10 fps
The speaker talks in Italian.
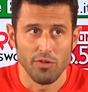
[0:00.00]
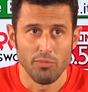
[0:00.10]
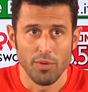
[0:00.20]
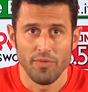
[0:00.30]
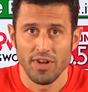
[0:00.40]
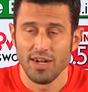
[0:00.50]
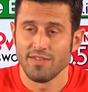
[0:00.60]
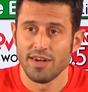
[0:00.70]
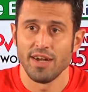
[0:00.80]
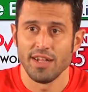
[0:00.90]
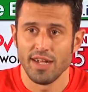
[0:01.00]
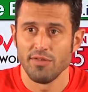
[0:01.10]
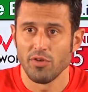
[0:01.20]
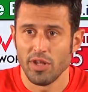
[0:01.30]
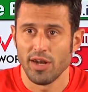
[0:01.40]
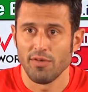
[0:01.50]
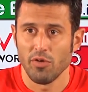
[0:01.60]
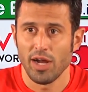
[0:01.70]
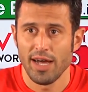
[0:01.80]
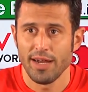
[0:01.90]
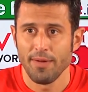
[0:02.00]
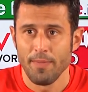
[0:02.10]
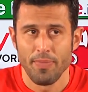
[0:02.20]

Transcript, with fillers: dobbiamo avere la serenità di voler lavorare